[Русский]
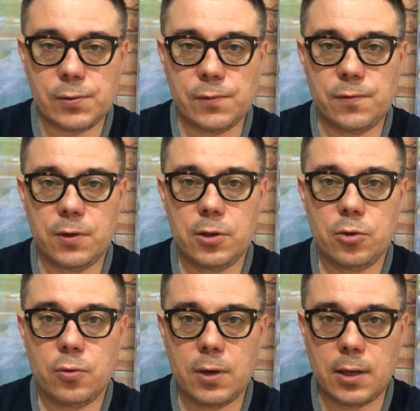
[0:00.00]

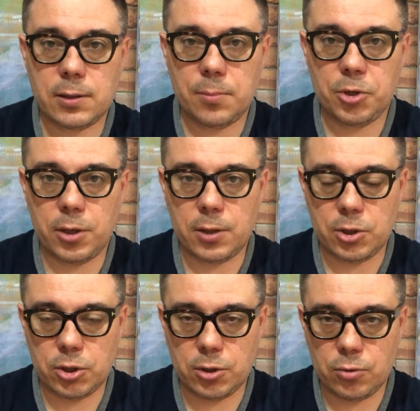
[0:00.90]
видео, как сообщают
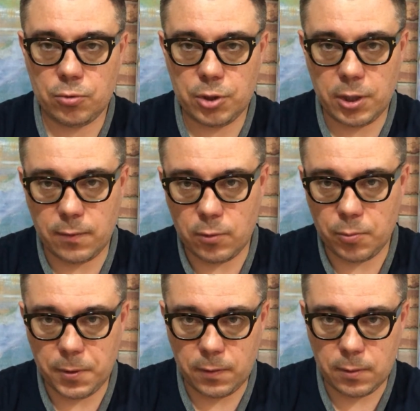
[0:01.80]
наши источники в
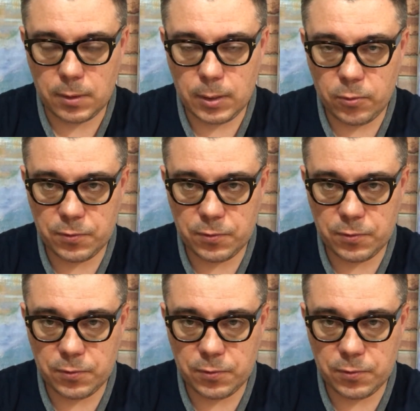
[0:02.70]
оккупированном Крыму,